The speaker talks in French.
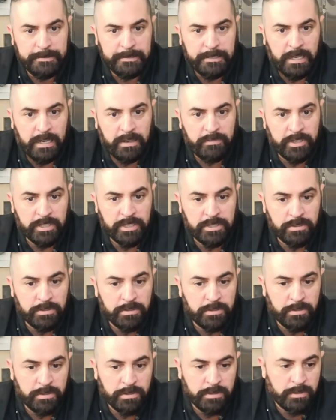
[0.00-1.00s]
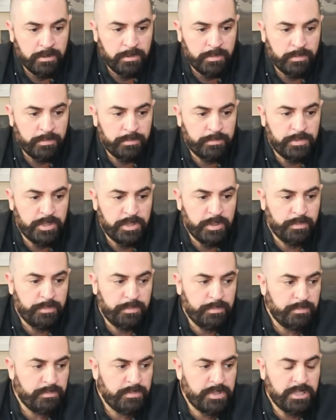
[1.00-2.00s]
avec un
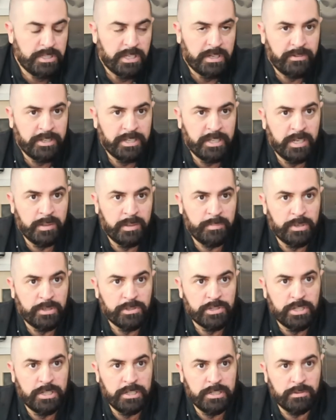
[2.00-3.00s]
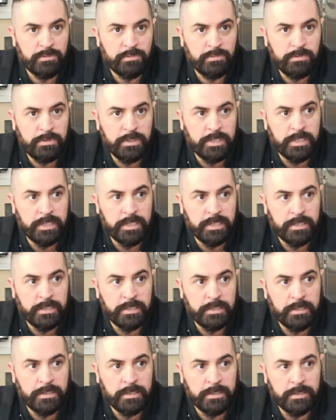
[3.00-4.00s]
petit travail à la plancha et tout.
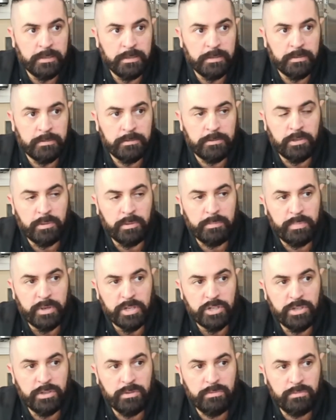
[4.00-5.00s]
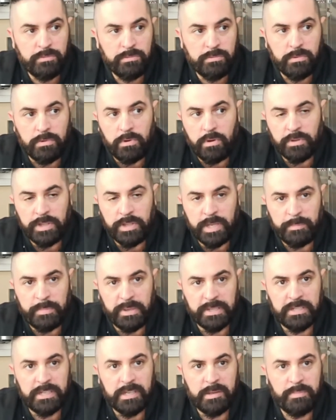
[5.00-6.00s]
Et comme par chez nous, on n'a
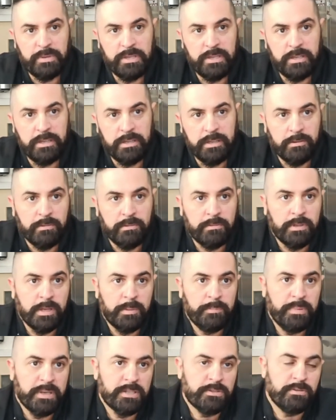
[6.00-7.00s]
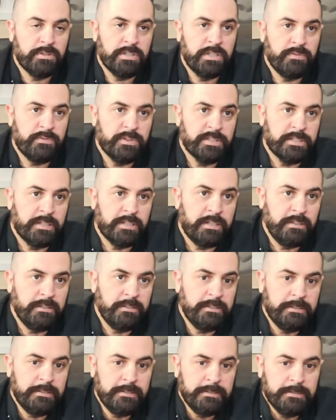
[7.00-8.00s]
pas de crépier, on n'a personne qui fait
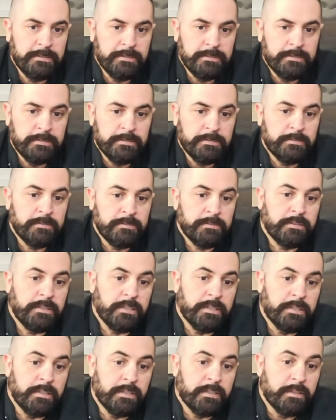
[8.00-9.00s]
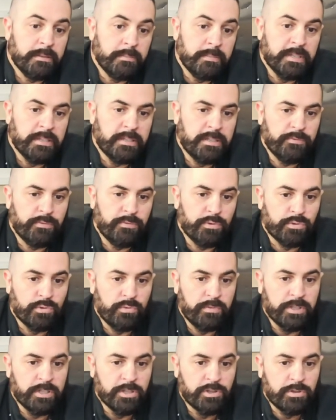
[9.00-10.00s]
ça. Et ben, qu'il faut
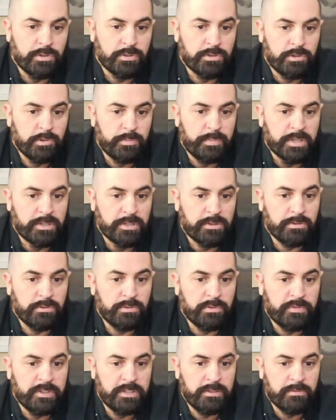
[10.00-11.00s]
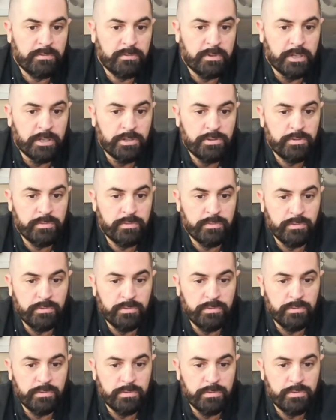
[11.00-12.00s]
trouver des choses que personne ne fait. Donc voilà, je suis
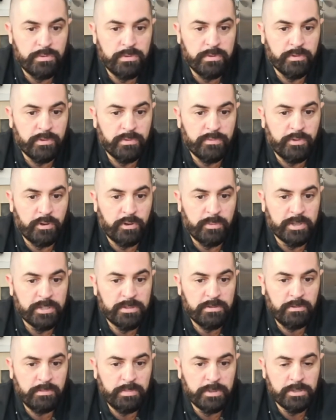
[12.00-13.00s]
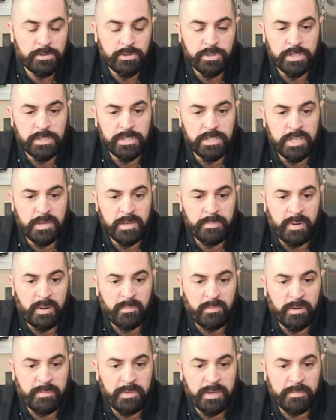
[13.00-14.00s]
venu sur une formation parce que j'ai essayé
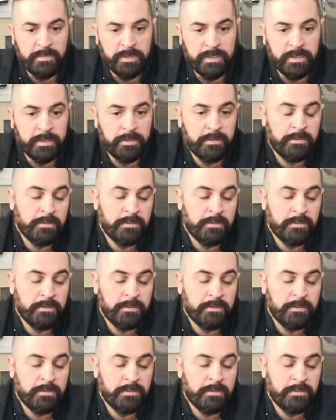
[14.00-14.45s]
par moi-même et